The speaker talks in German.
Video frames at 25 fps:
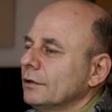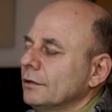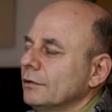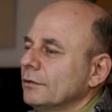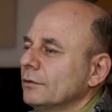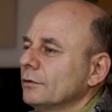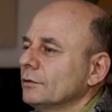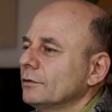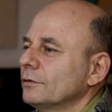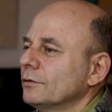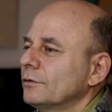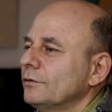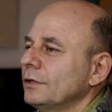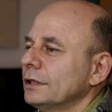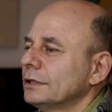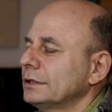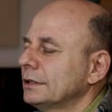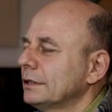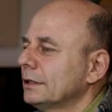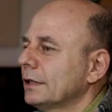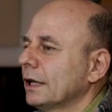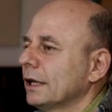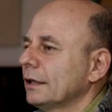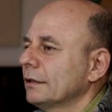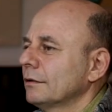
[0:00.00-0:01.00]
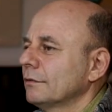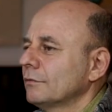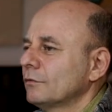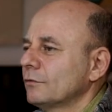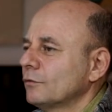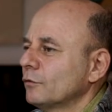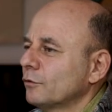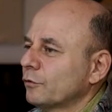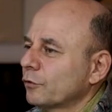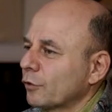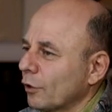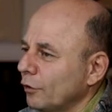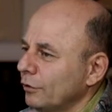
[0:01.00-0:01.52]
Und wir sind dann
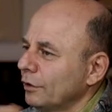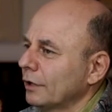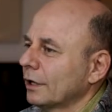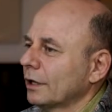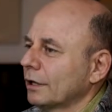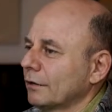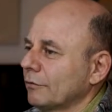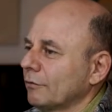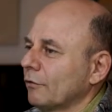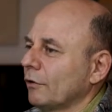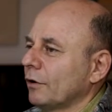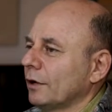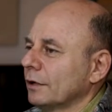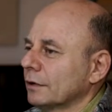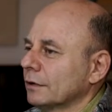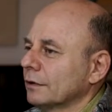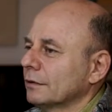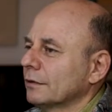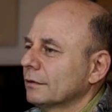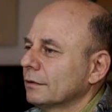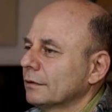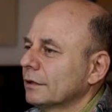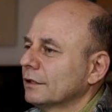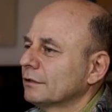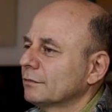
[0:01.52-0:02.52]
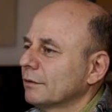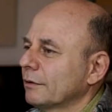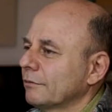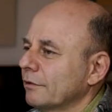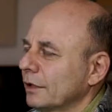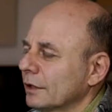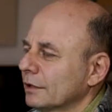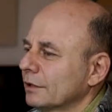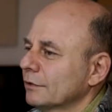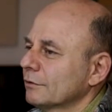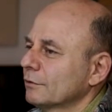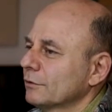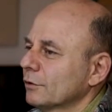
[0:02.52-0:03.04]
Freunde geworden. Es war
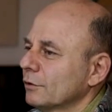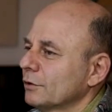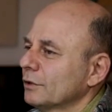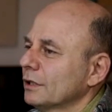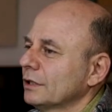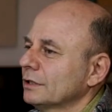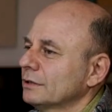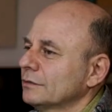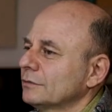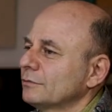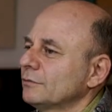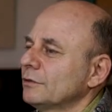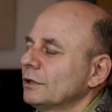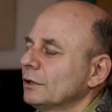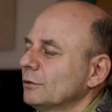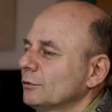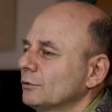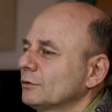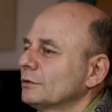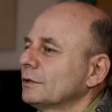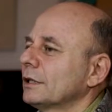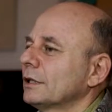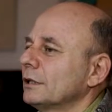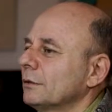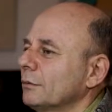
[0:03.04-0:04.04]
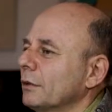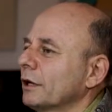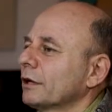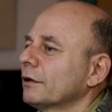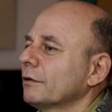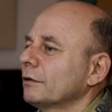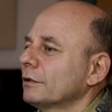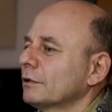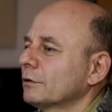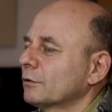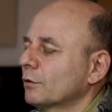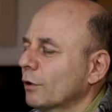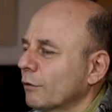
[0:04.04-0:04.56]
wirklich so, dass wir uns dann immer
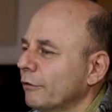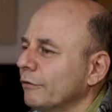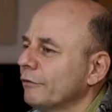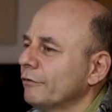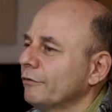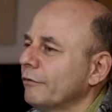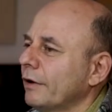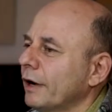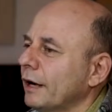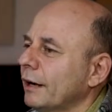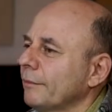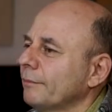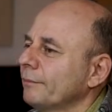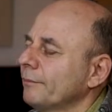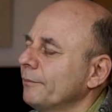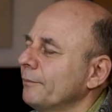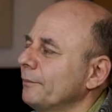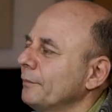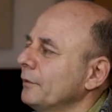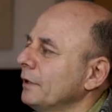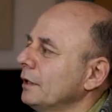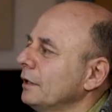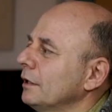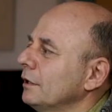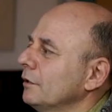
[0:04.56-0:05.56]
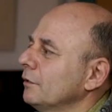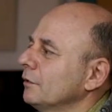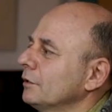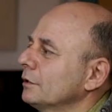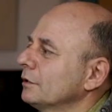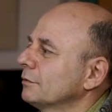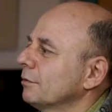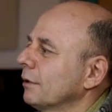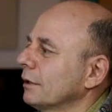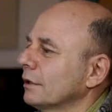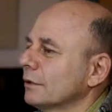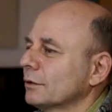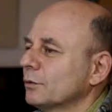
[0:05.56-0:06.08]
getroffen haben und
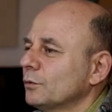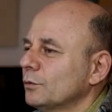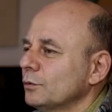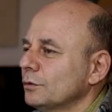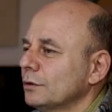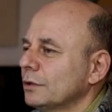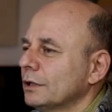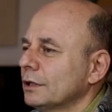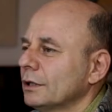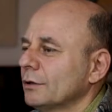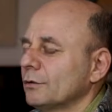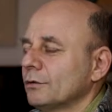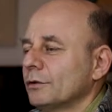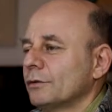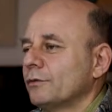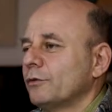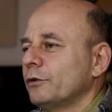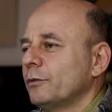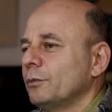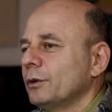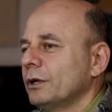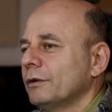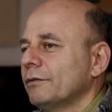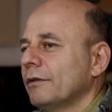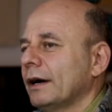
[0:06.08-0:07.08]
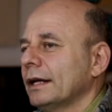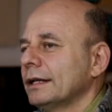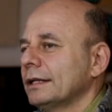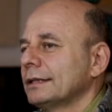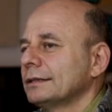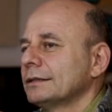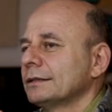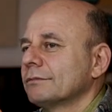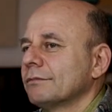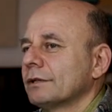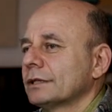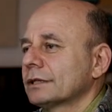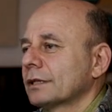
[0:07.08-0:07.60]
es war eine gute. Und für mich war
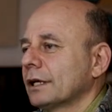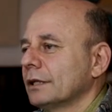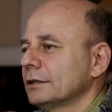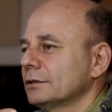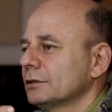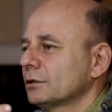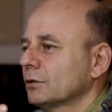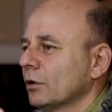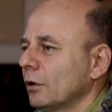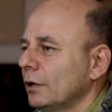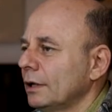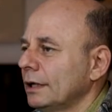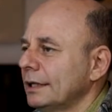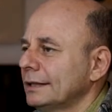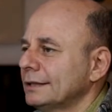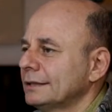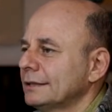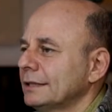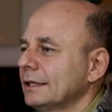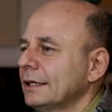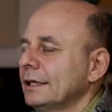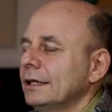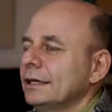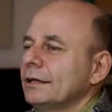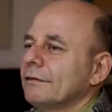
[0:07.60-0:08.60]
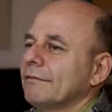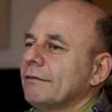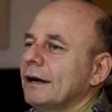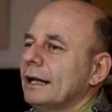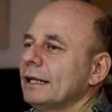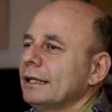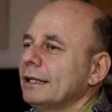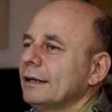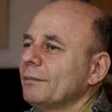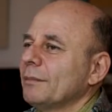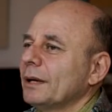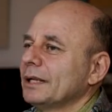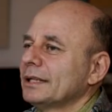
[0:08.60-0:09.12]
das was ganz Tolles, weil
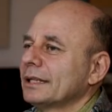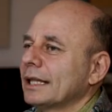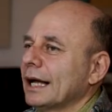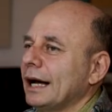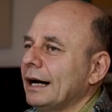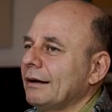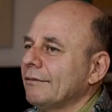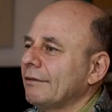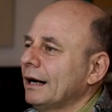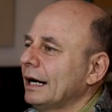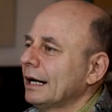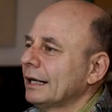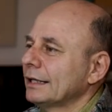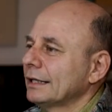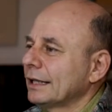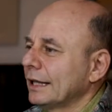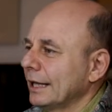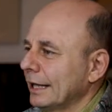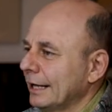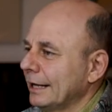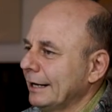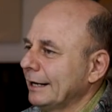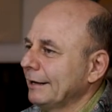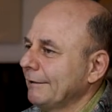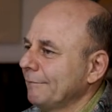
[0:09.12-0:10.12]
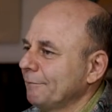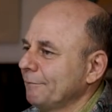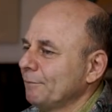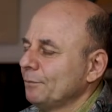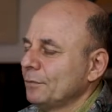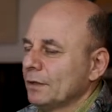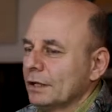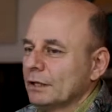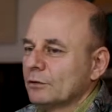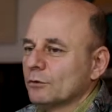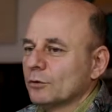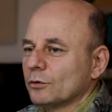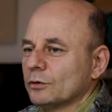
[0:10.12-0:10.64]
jemand da war, der
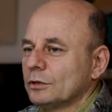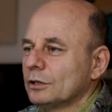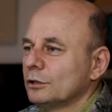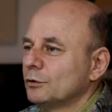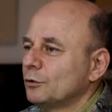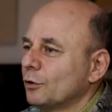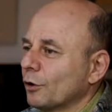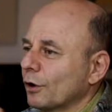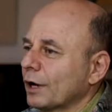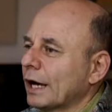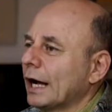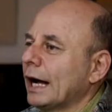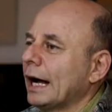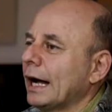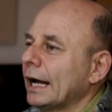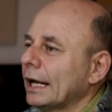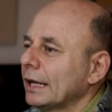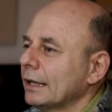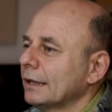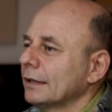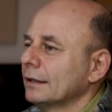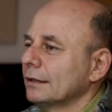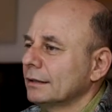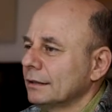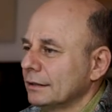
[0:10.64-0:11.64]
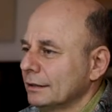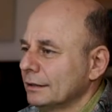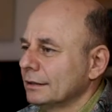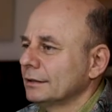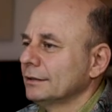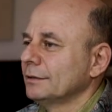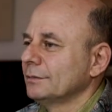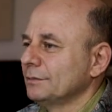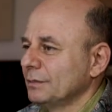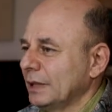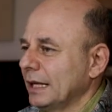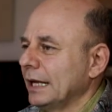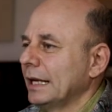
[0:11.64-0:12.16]
so die Türkei
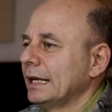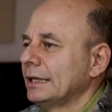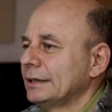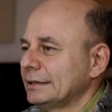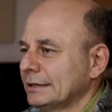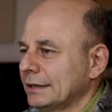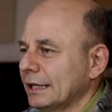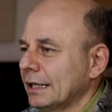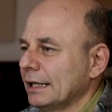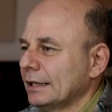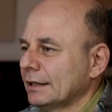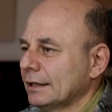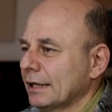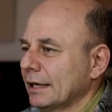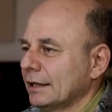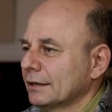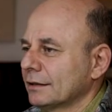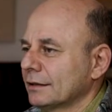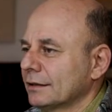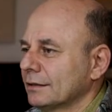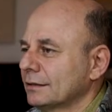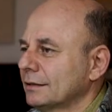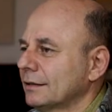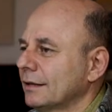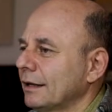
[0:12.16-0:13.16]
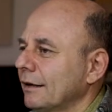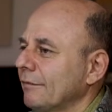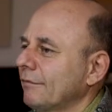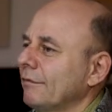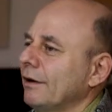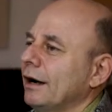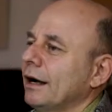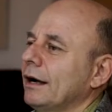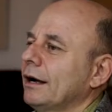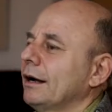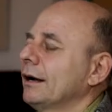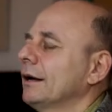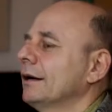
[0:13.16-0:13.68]
äh, mir erzählt hat. Der
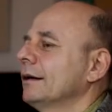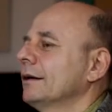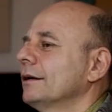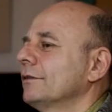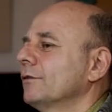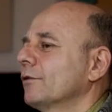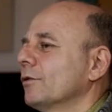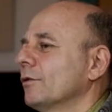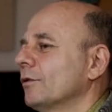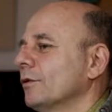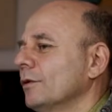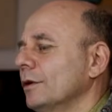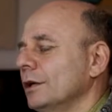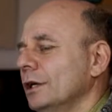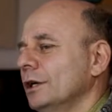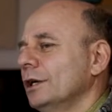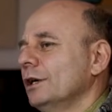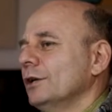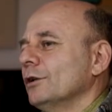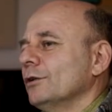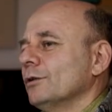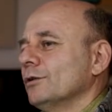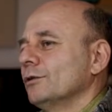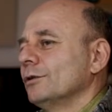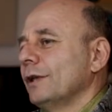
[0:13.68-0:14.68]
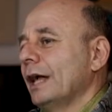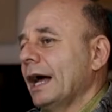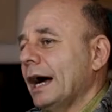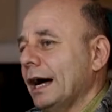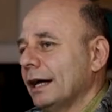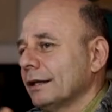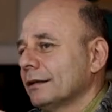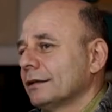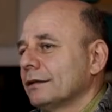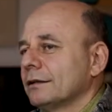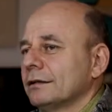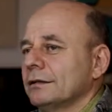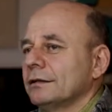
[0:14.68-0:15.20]
war also und er
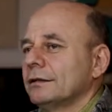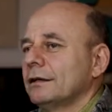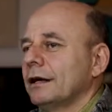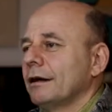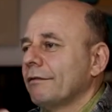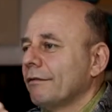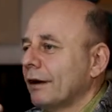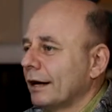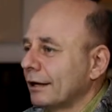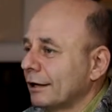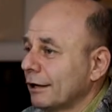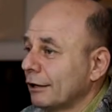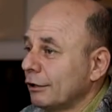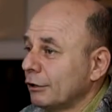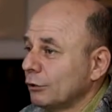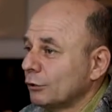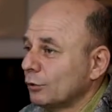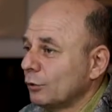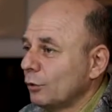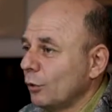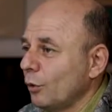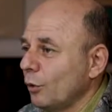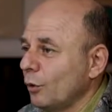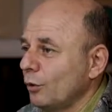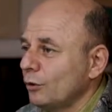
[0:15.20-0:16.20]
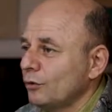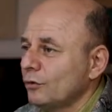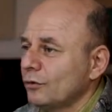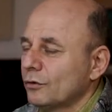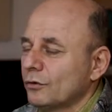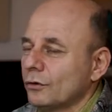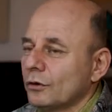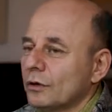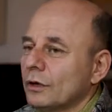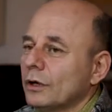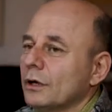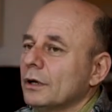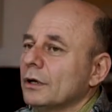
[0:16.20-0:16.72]
hat, er war
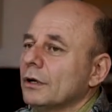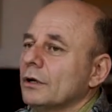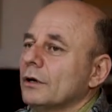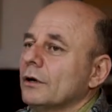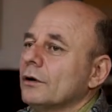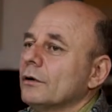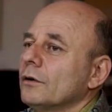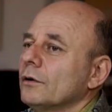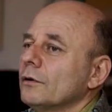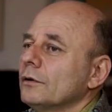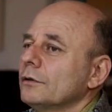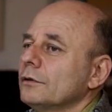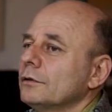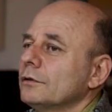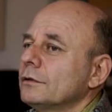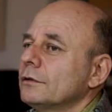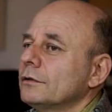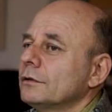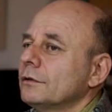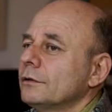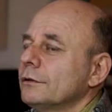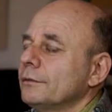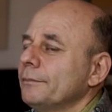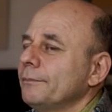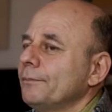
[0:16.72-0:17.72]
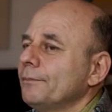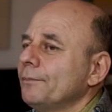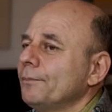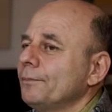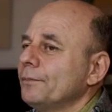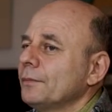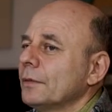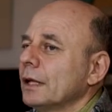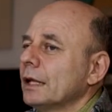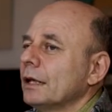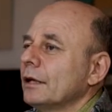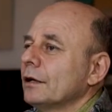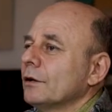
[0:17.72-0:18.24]
religiös und
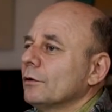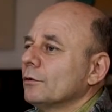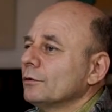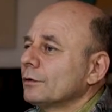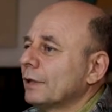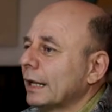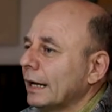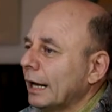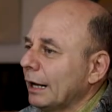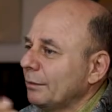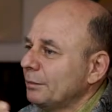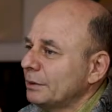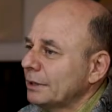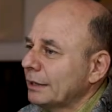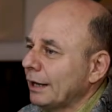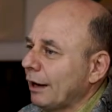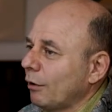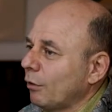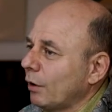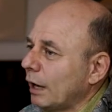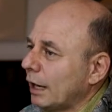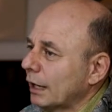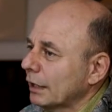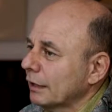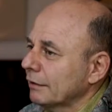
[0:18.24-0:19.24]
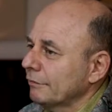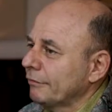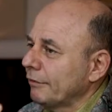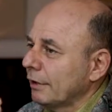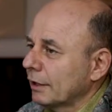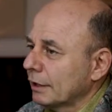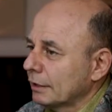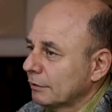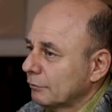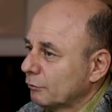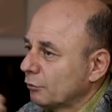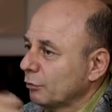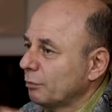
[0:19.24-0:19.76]
ähm, und dann habe ich auch
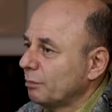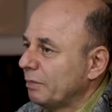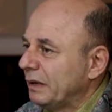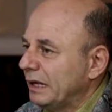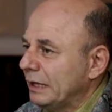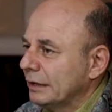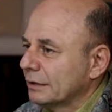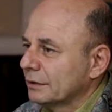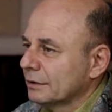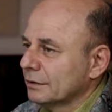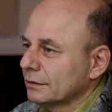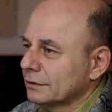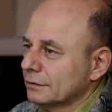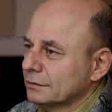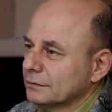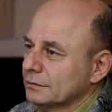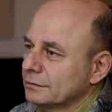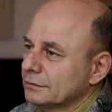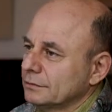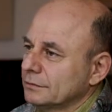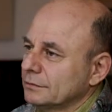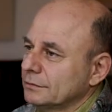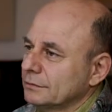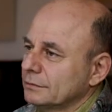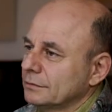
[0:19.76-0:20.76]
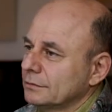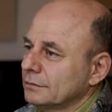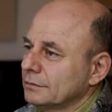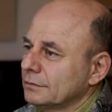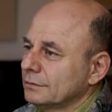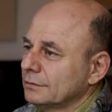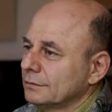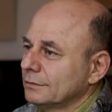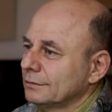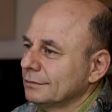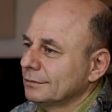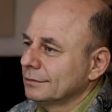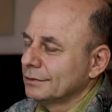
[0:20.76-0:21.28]
angefangen zu beten.
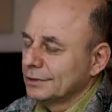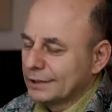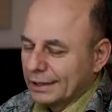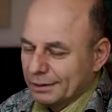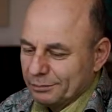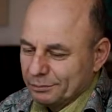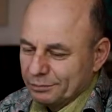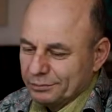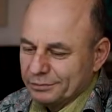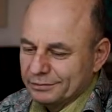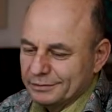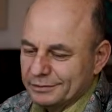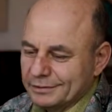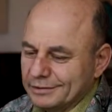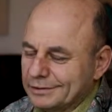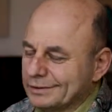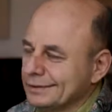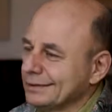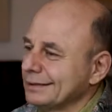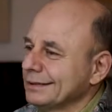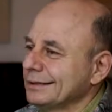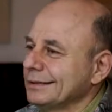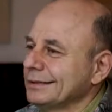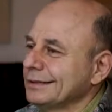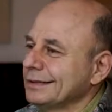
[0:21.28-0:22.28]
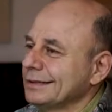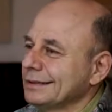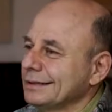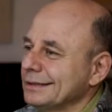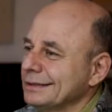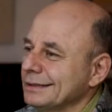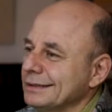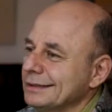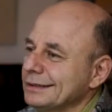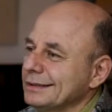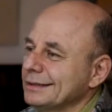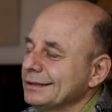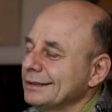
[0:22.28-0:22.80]
Ich habe äh,
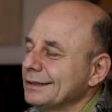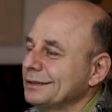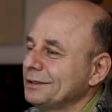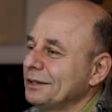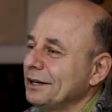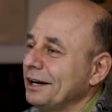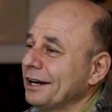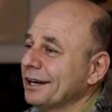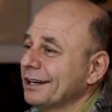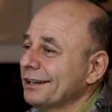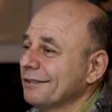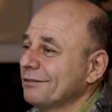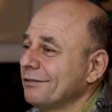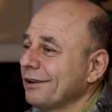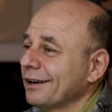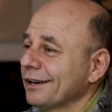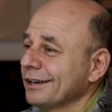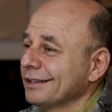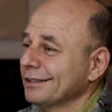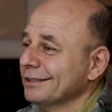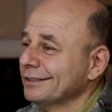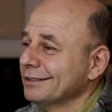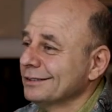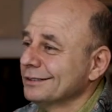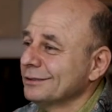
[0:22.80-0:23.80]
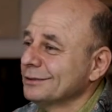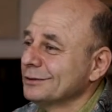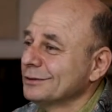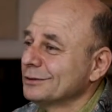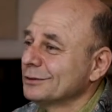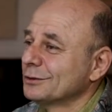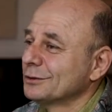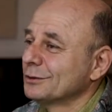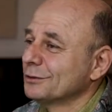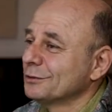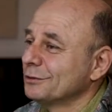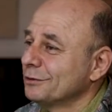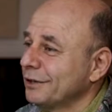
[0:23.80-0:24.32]
äh, äh angefangen
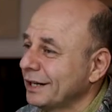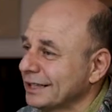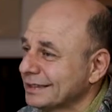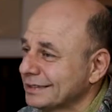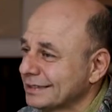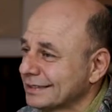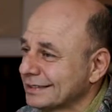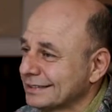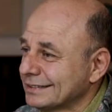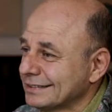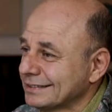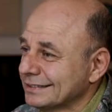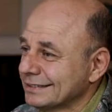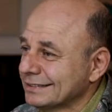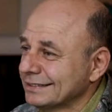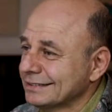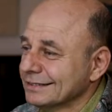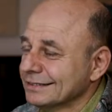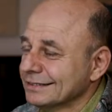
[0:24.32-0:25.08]
zu fasten.